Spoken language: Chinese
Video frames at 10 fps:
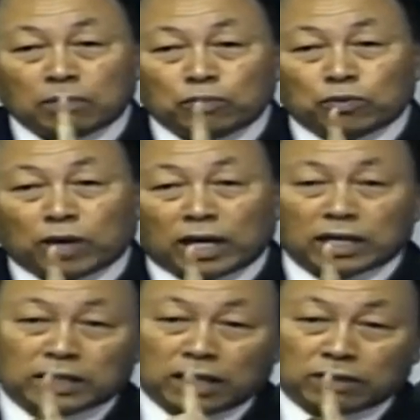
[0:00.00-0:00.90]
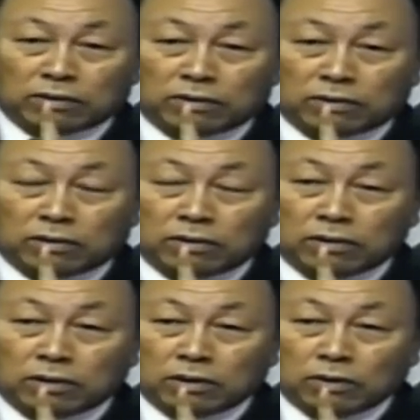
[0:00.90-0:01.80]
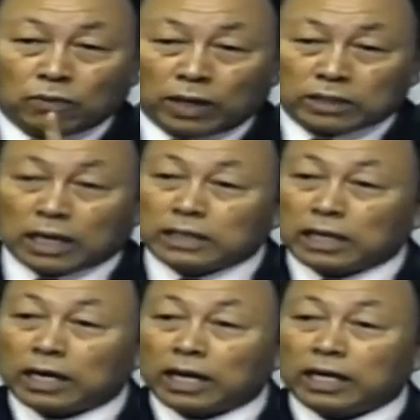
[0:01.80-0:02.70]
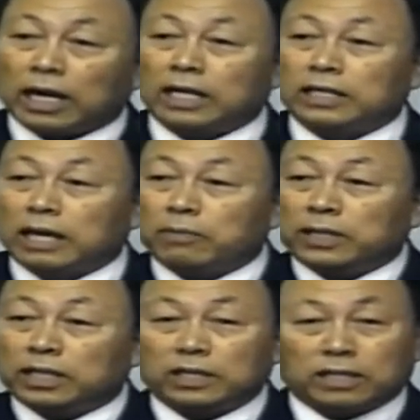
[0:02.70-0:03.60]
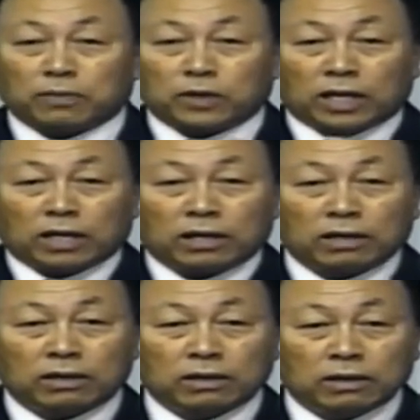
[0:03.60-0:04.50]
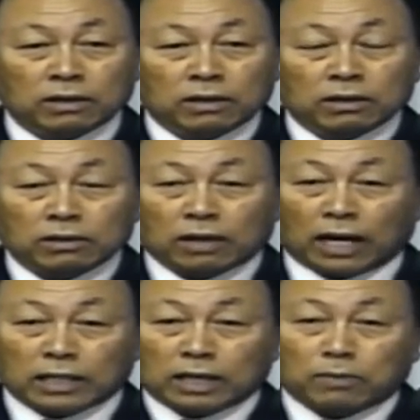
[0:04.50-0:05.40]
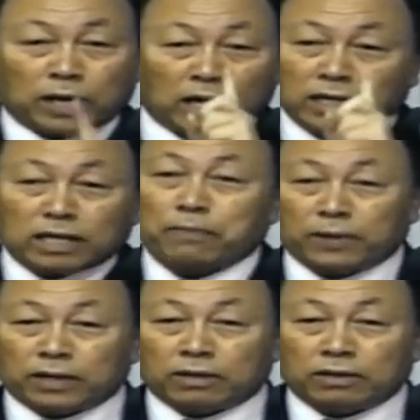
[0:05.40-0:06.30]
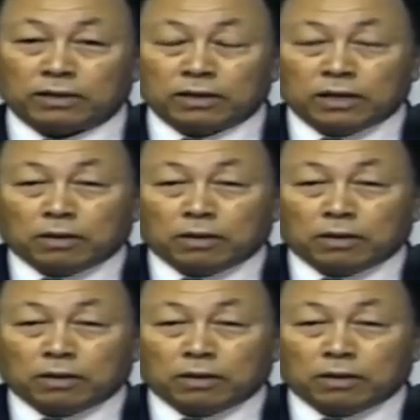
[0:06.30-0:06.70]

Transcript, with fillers: 靠着基督的保险，使我来遇见上帝，所以我要做四阶段悔改，所以大家也要做四阶段悔改。